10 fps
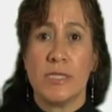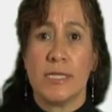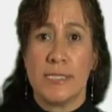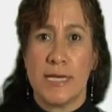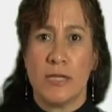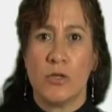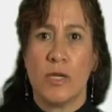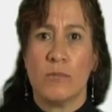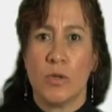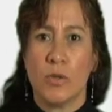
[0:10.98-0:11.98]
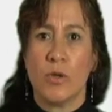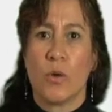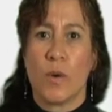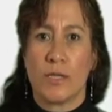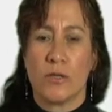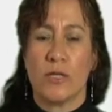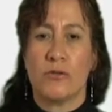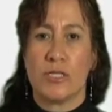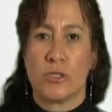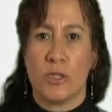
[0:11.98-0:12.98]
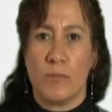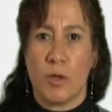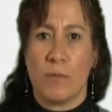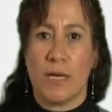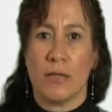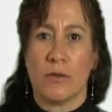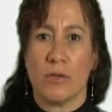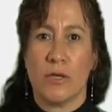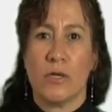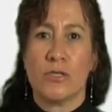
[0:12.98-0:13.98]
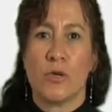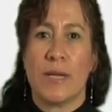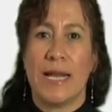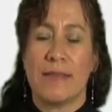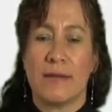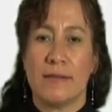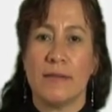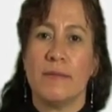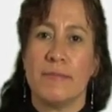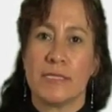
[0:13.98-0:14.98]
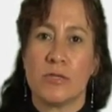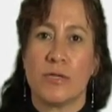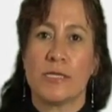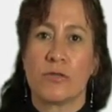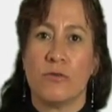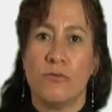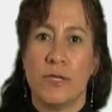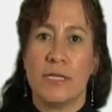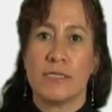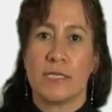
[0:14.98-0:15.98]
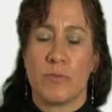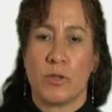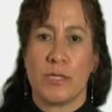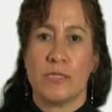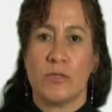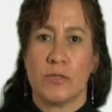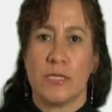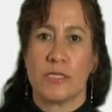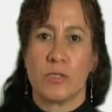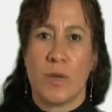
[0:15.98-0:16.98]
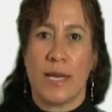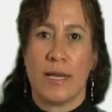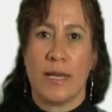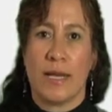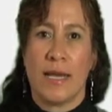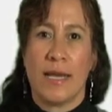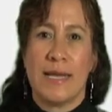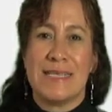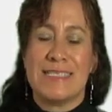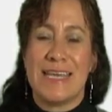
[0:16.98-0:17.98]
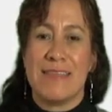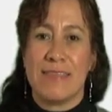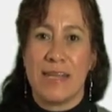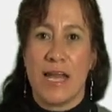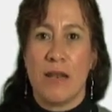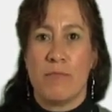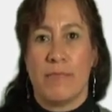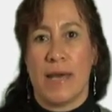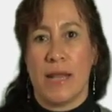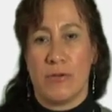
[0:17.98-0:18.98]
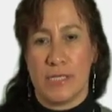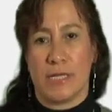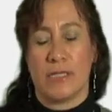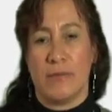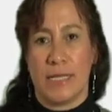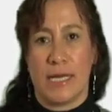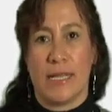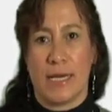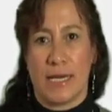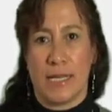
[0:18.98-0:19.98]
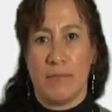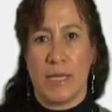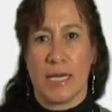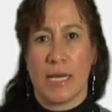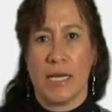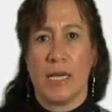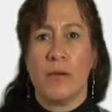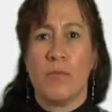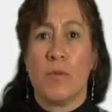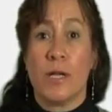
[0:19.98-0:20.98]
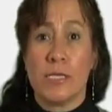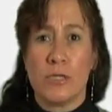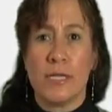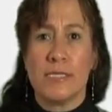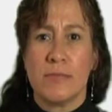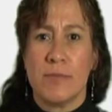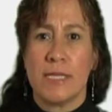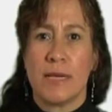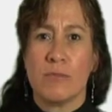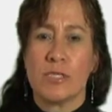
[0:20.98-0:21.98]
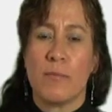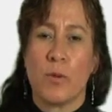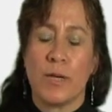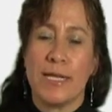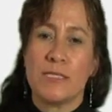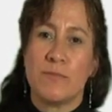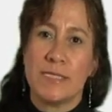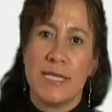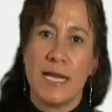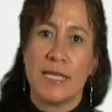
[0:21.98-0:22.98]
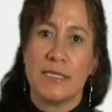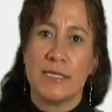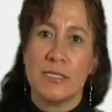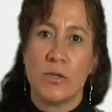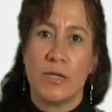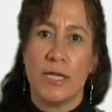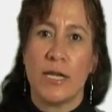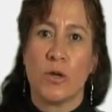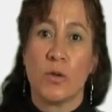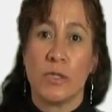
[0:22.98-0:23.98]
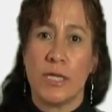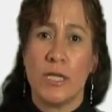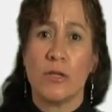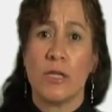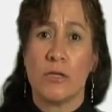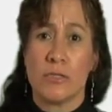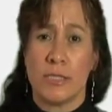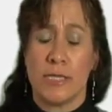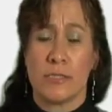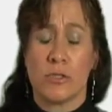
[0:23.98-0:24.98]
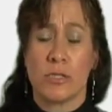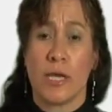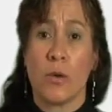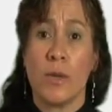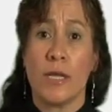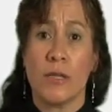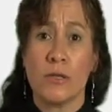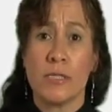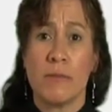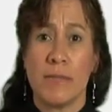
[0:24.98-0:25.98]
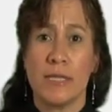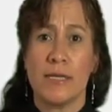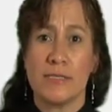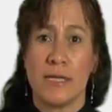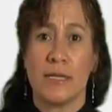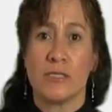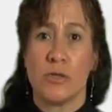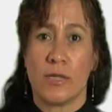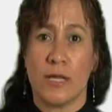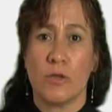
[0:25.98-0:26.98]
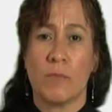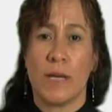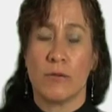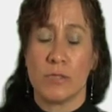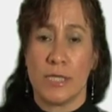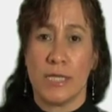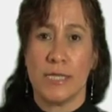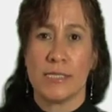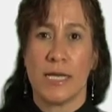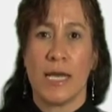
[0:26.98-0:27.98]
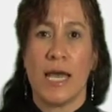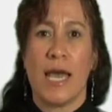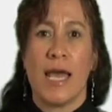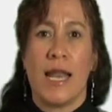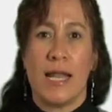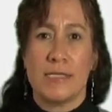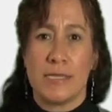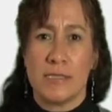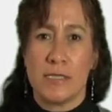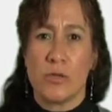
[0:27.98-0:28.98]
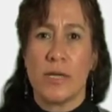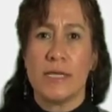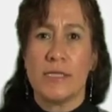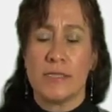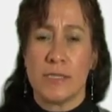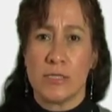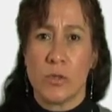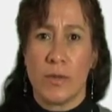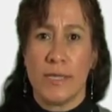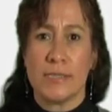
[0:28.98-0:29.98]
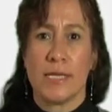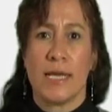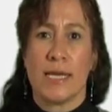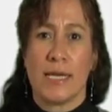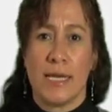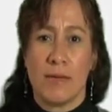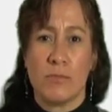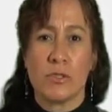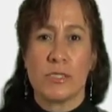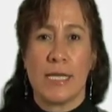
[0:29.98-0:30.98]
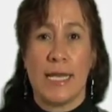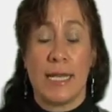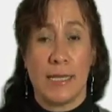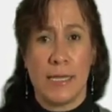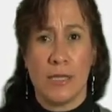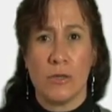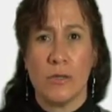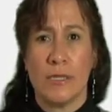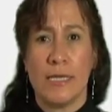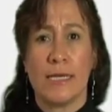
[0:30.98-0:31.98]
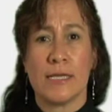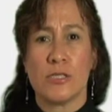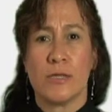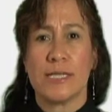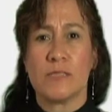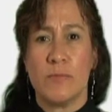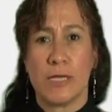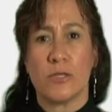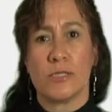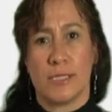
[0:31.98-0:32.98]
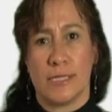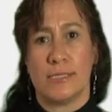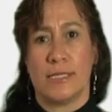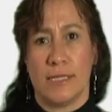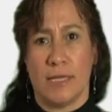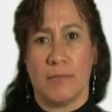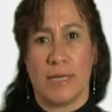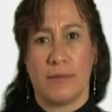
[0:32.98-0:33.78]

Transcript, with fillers: iniciando el módulo 4 de nuestro diplomado sobre la trata de personas con fines de explotación sexual, central para nuestra actividad académica. Por eso les invitamos a poner especial atención en el contenido de los textos que cuidadosamente han seleccionado para ustedes las asesoras y asesores que hemos elegido y que son expertos en este tema.